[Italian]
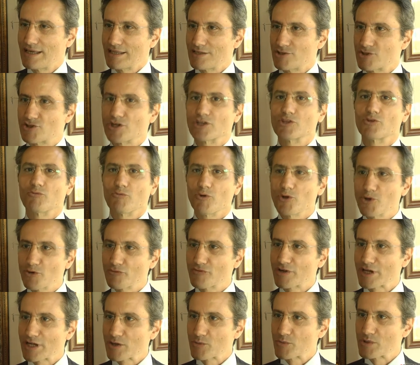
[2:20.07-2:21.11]
dicendo voglio
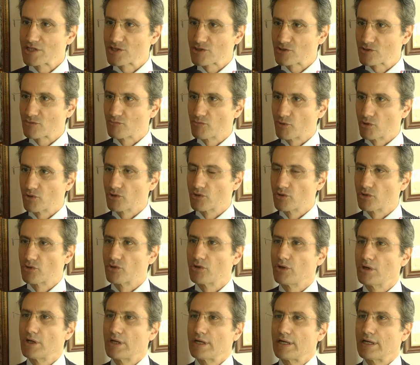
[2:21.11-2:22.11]
fare questo, voglio